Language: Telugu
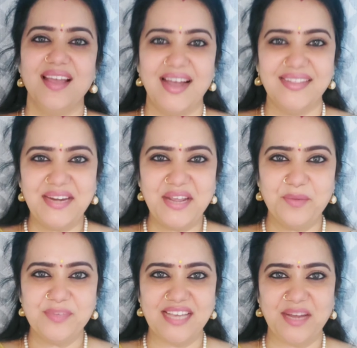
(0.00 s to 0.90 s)
అందరికీ
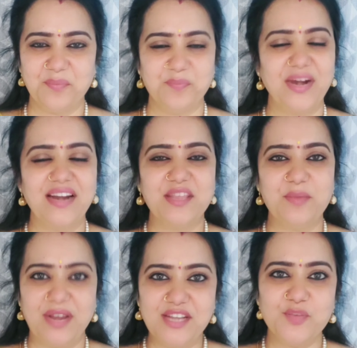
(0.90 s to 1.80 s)
నమస్కారం ప్రణతి
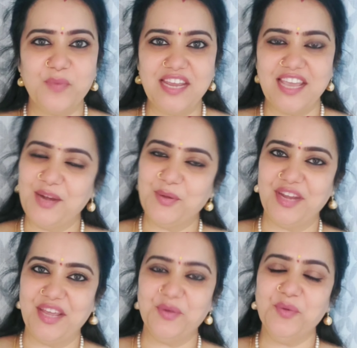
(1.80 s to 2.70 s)
మనసు పలికేలో
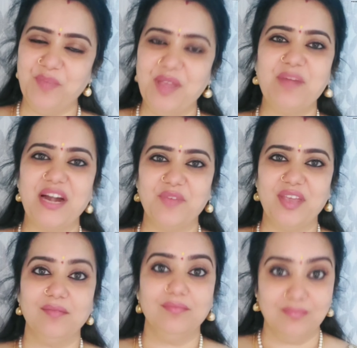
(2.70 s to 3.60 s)
నేను మీ ప్రణవి
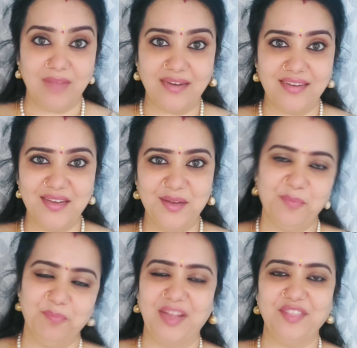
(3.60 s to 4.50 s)
మాట
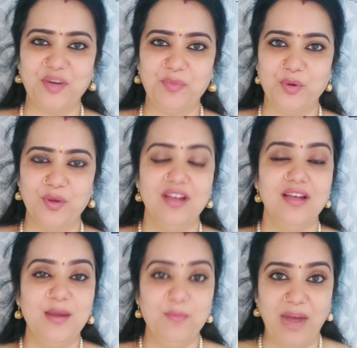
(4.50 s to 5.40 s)
మంత్రము
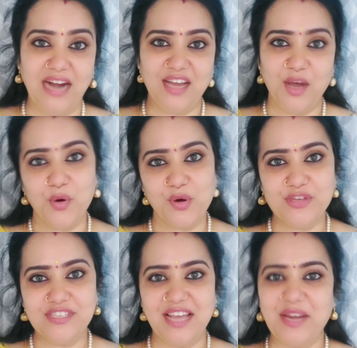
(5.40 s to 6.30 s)
మాట
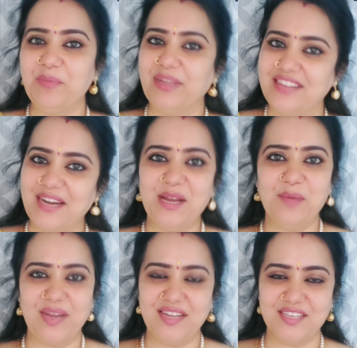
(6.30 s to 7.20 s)
ఒక్కోసారి మంత్రంలా
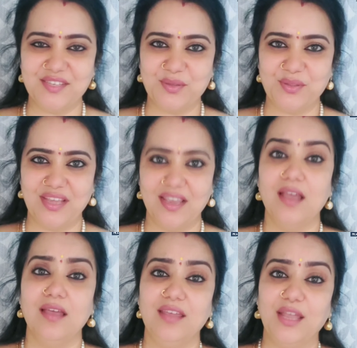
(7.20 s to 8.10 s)
పనిచేస్తుంది
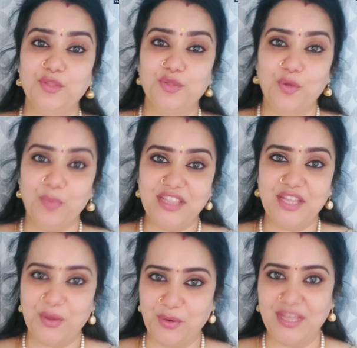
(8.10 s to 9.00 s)
ఎంతోమంది
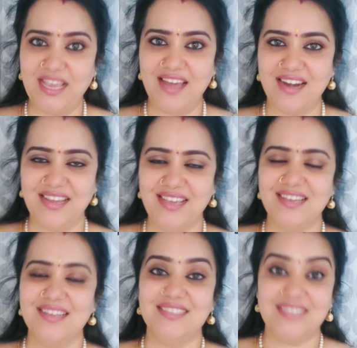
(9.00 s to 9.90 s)
హృదయాలని
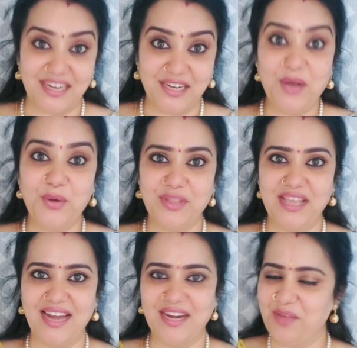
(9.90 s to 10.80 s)
చెడ్డ
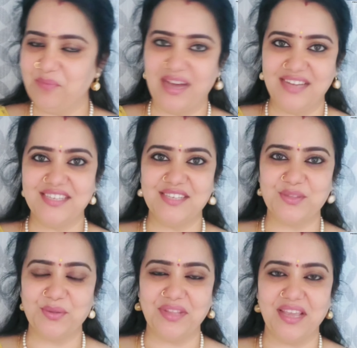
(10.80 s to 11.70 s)
హృదయాల్ని
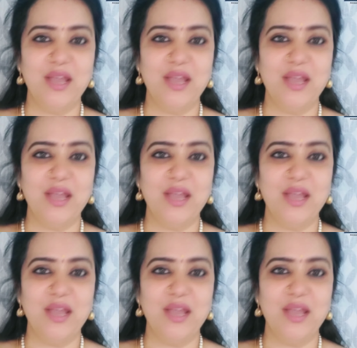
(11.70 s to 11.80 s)
మార్చేస్తుంది